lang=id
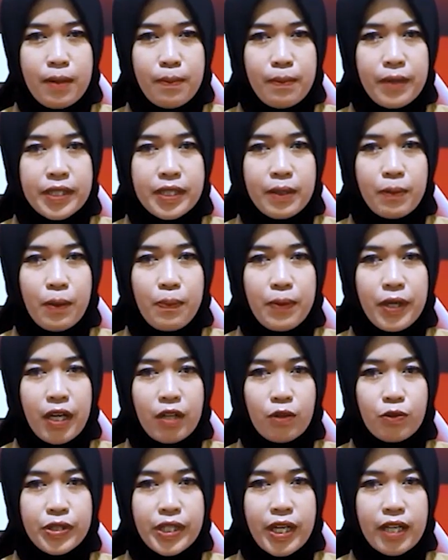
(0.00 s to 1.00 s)
banyak
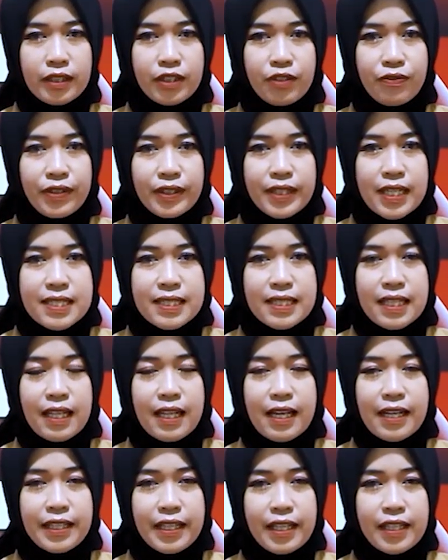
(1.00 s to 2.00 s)
mempengaruhi aktivitas
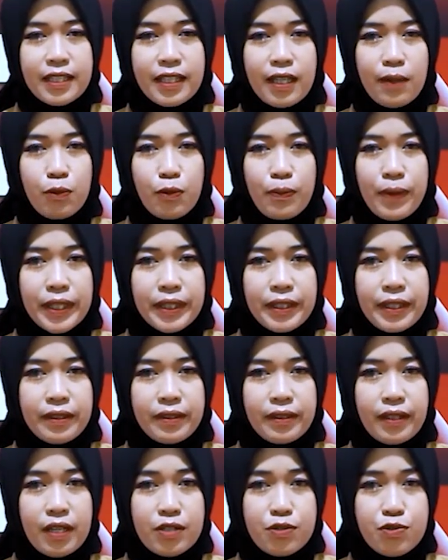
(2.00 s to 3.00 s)
nelayan di
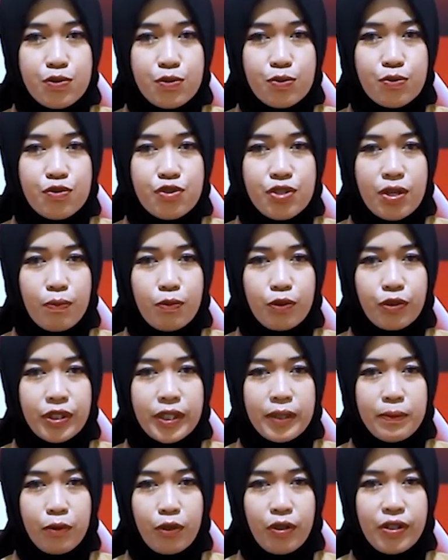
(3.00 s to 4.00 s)
Kabupaten Tanjung Jabung
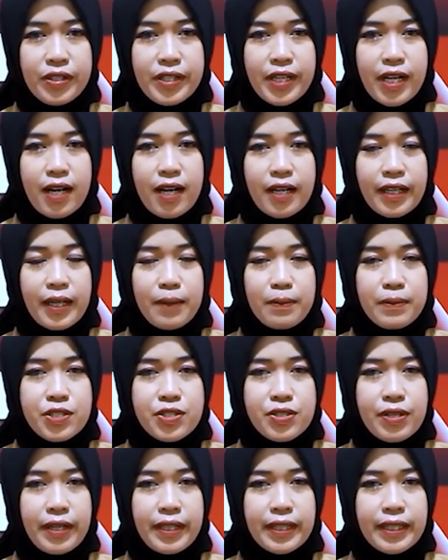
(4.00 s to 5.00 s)
Timur yang
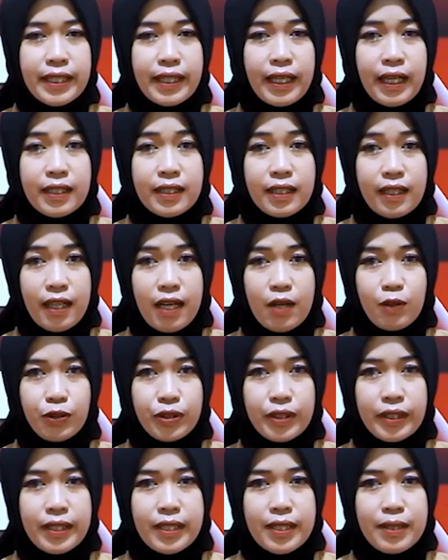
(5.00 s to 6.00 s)
akan mencari ikan di
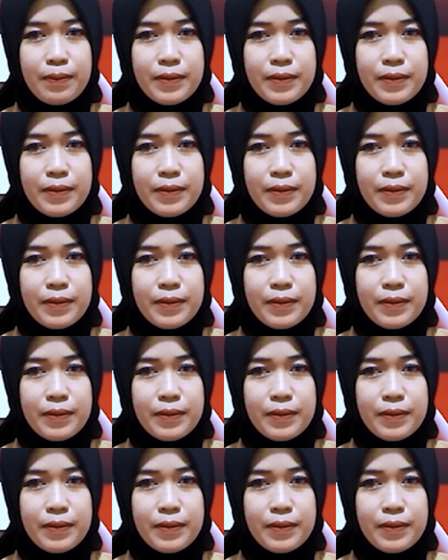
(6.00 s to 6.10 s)
laut.